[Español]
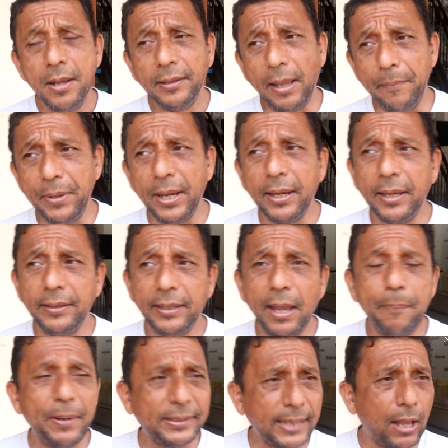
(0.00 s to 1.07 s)
También en
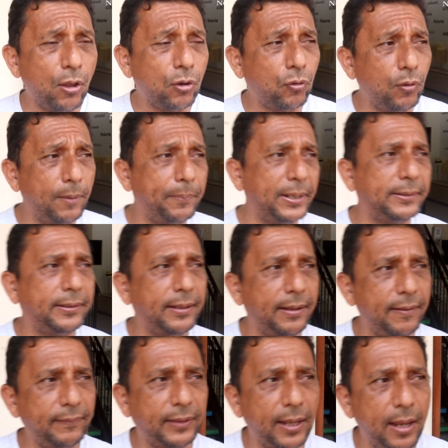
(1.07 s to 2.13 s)
días pasados con el
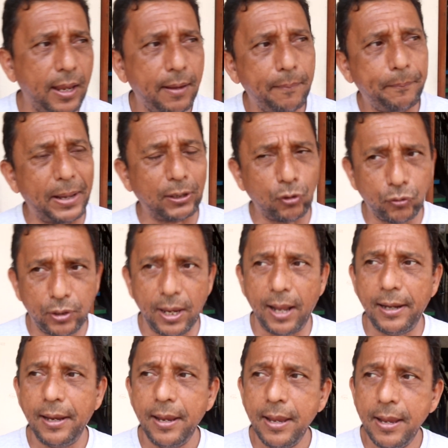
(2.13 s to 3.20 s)
presidente
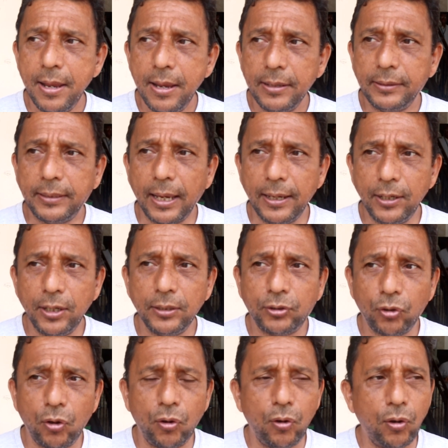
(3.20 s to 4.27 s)
parroquial se
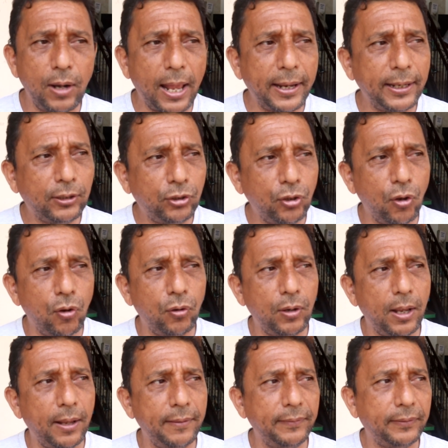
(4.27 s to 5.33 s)
hizo la
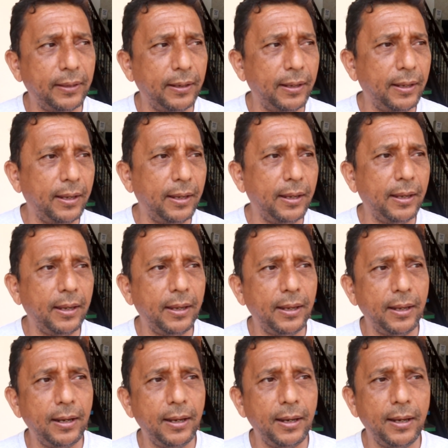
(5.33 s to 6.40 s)
gestión
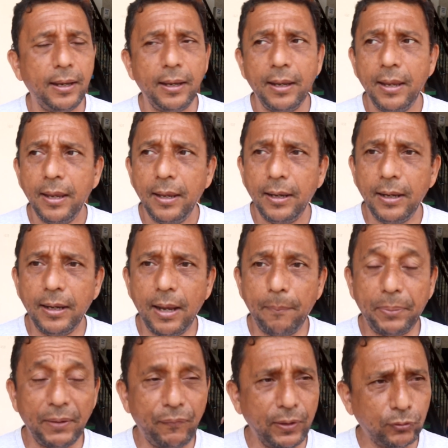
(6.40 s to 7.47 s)
ante la
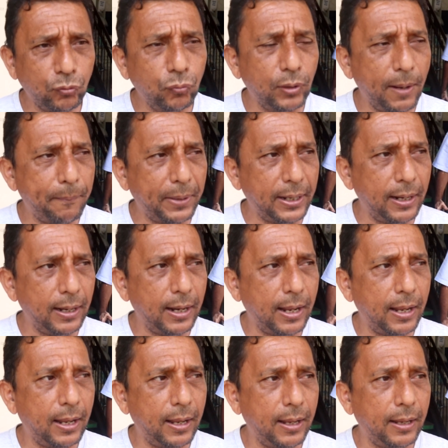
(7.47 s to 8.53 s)
prefectura para
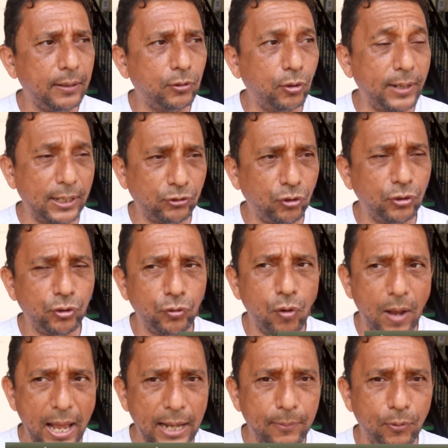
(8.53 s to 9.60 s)
la donación de
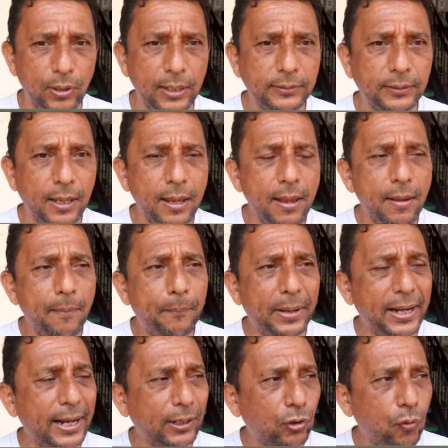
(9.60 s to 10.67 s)
unos árboles
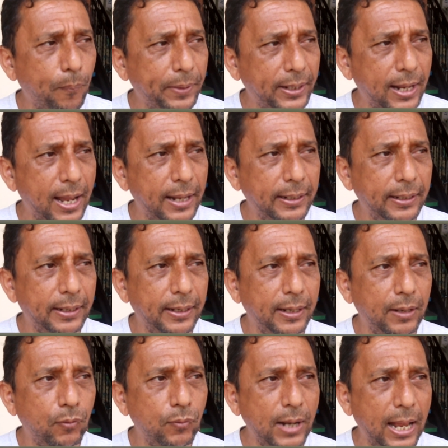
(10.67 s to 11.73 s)
para recuperar
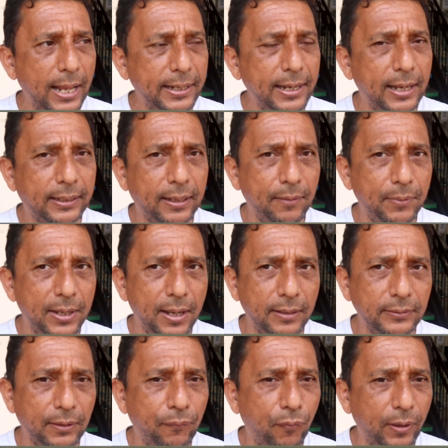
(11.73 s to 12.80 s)
una área que
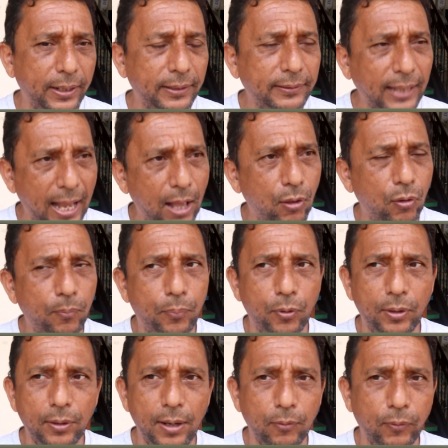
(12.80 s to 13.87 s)
habían deforestado
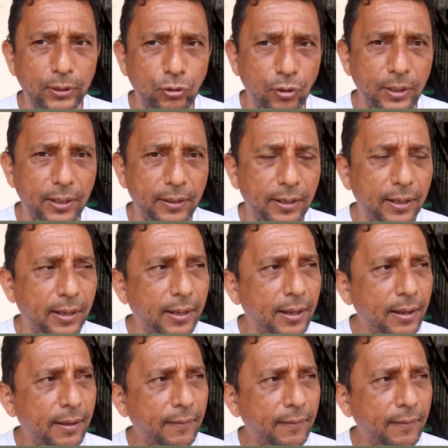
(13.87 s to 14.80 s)
por cuestiones de,